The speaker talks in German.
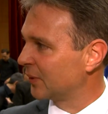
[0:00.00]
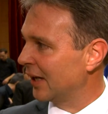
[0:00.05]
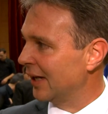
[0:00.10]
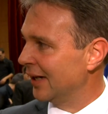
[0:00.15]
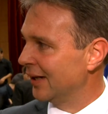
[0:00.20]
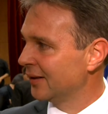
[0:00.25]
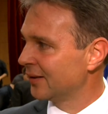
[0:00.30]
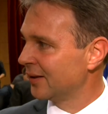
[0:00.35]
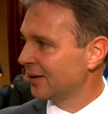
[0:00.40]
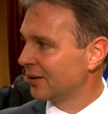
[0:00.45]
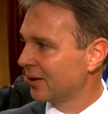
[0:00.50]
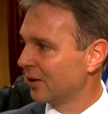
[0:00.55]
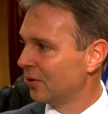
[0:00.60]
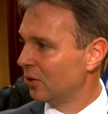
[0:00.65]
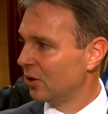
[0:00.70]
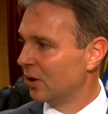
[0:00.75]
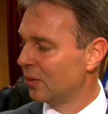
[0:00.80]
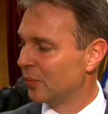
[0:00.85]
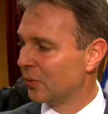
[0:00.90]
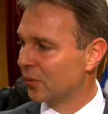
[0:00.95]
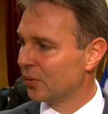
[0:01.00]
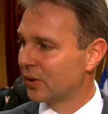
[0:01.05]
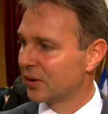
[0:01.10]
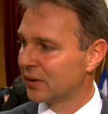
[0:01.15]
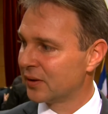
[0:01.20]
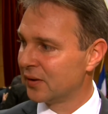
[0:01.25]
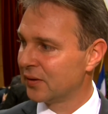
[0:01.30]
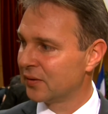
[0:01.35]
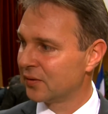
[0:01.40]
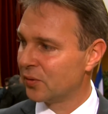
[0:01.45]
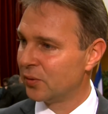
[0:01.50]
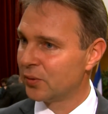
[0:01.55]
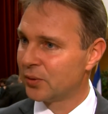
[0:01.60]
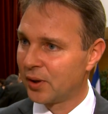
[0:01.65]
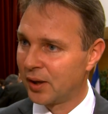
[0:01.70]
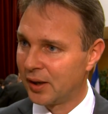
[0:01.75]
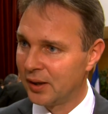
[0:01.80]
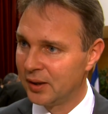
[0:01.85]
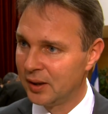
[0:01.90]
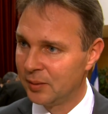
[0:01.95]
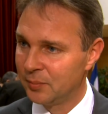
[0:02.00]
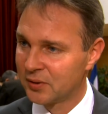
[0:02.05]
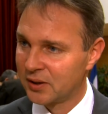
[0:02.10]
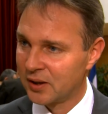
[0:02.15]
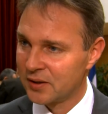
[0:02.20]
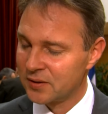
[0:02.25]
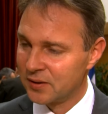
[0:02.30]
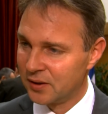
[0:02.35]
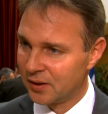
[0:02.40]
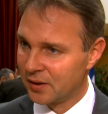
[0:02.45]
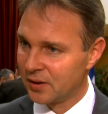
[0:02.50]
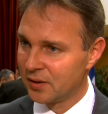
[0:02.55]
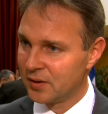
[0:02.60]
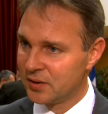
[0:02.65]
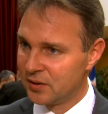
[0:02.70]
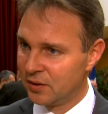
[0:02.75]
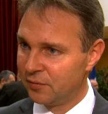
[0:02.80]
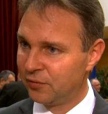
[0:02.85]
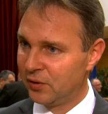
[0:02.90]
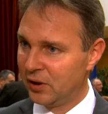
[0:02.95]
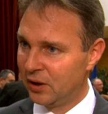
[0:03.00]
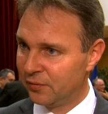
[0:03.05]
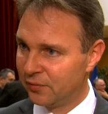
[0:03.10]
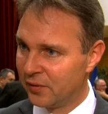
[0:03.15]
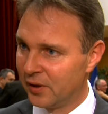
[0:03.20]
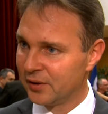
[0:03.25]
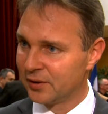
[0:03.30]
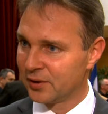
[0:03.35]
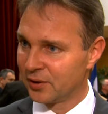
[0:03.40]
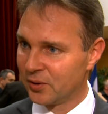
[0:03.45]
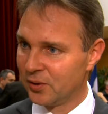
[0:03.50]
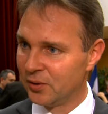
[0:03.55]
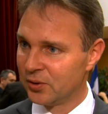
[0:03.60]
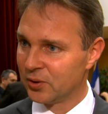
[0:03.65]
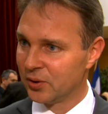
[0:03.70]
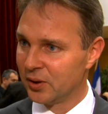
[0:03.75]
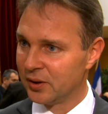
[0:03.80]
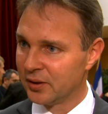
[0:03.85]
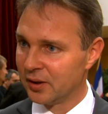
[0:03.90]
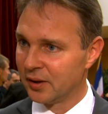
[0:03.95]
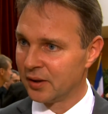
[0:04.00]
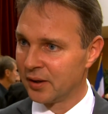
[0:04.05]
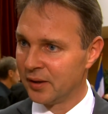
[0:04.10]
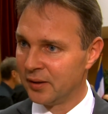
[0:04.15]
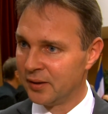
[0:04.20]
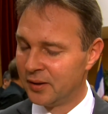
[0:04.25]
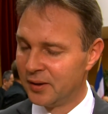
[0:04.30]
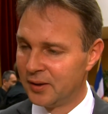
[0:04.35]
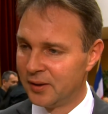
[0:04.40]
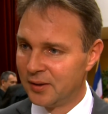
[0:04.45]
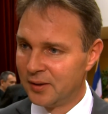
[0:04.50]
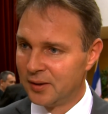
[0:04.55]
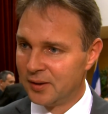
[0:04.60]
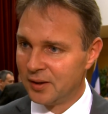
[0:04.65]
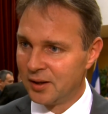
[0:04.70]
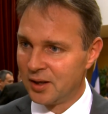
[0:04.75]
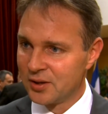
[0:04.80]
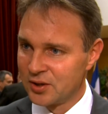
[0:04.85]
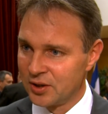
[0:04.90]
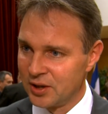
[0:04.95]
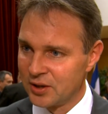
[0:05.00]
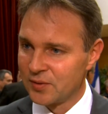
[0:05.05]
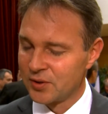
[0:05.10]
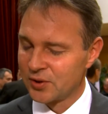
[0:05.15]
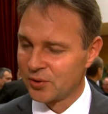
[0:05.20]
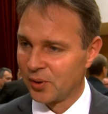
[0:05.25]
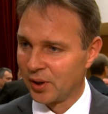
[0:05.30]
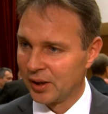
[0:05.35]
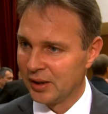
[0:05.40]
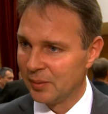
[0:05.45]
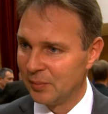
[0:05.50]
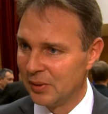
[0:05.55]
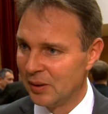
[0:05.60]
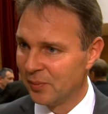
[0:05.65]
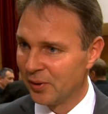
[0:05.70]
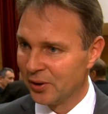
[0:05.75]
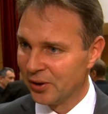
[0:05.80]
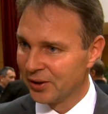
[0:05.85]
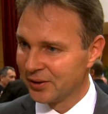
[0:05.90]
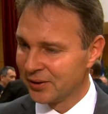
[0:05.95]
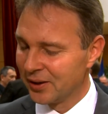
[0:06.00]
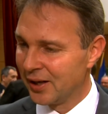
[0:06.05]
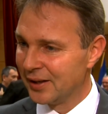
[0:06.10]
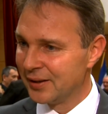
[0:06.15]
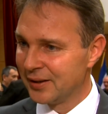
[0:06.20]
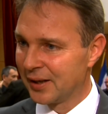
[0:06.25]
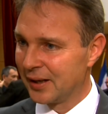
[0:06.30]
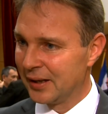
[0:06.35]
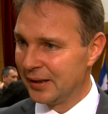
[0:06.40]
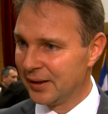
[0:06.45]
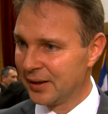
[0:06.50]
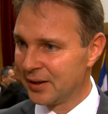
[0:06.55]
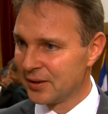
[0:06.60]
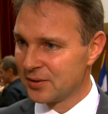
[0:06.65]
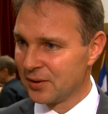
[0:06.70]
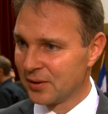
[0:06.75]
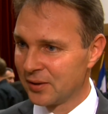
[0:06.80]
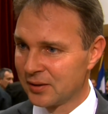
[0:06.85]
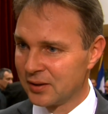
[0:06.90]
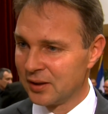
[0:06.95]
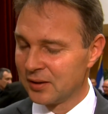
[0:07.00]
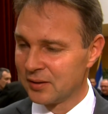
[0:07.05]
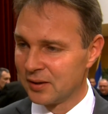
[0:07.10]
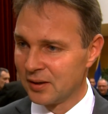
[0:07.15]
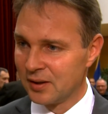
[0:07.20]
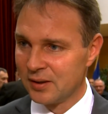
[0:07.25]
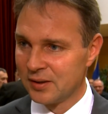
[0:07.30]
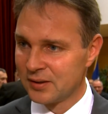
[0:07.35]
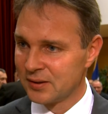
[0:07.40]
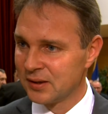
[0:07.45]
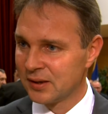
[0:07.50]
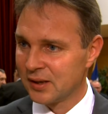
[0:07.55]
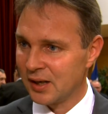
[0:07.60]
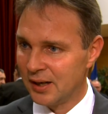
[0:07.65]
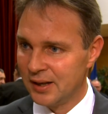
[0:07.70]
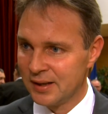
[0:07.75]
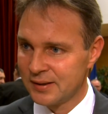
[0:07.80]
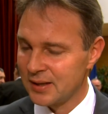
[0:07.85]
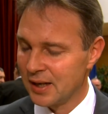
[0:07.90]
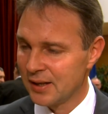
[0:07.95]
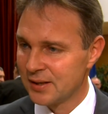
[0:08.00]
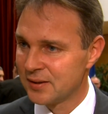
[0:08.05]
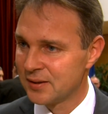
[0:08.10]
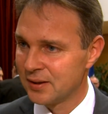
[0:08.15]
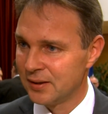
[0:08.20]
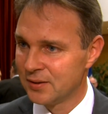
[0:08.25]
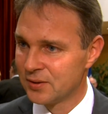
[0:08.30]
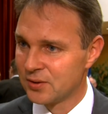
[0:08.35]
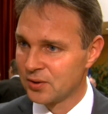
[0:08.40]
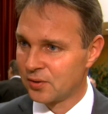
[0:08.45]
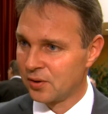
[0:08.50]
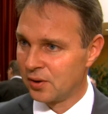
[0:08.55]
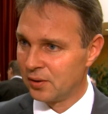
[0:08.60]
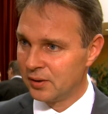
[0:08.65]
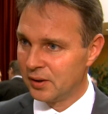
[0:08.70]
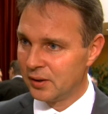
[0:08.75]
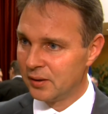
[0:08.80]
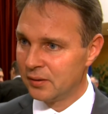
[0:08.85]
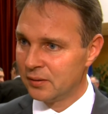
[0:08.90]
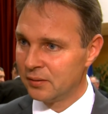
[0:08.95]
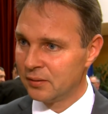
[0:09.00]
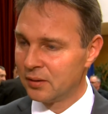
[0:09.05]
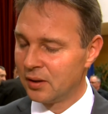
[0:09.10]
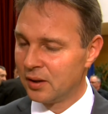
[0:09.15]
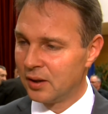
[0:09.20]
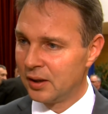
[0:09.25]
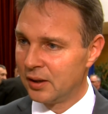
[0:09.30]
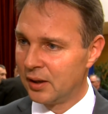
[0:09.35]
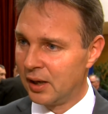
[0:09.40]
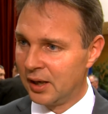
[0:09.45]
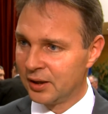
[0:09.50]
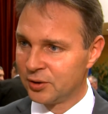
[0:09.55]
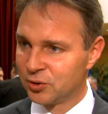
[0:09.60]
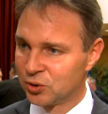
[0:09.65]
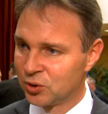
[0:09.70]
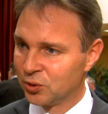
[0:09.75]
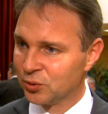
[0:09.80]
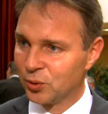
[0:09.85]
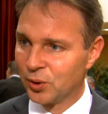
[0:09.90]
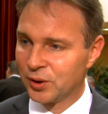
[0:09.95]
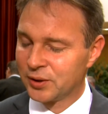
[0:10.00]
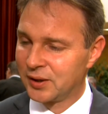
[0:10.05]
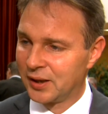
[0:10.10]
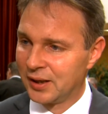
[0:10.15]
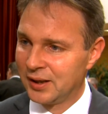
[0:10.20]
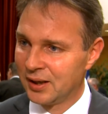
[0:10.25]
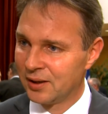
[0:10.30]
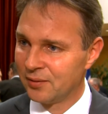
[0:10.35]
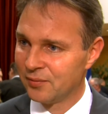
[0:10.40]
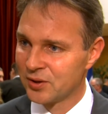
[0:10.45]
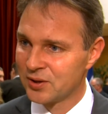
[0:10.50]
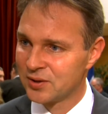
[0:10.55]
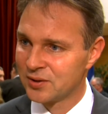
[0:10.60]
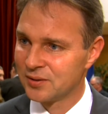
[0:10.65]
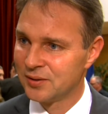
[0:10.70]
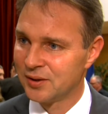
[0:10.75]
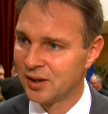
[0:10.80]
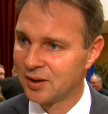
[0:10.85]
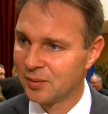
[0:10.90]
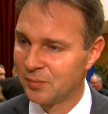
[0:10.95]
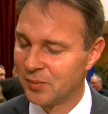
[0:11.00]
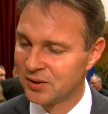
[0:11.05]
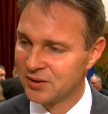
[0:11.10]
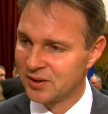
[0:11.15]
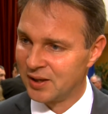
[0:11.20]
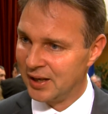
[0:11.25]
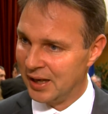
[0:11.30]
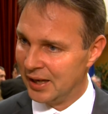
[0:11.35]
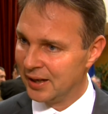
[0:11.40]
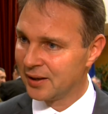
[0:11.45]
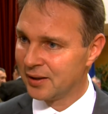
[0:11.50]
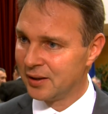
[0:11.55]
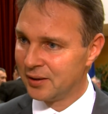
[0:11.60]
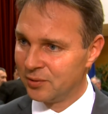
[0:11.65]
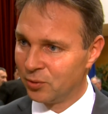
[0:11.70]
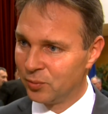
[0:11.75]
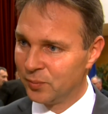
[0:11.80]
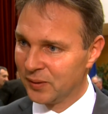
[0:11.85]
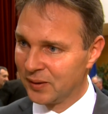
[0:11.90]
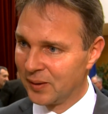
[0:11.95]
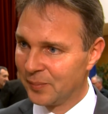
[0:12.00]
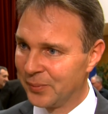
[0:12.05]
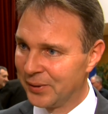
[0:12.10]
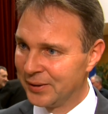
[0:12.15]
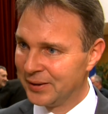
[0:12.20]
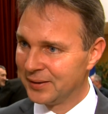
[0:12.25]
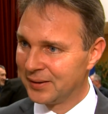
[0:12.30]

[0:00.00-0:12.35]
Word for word: der eigentliche Höhepunkt des kulturellen Lebens Dreiskirchen ist die Vielfalt der Kulturtage. Also das, was Corinna Milbald heute in der Rede gesagt hat, äh, sich alles ansehen zu können, äh, zu durchdringen, was nicht einmal seine eigenen unmittelbaren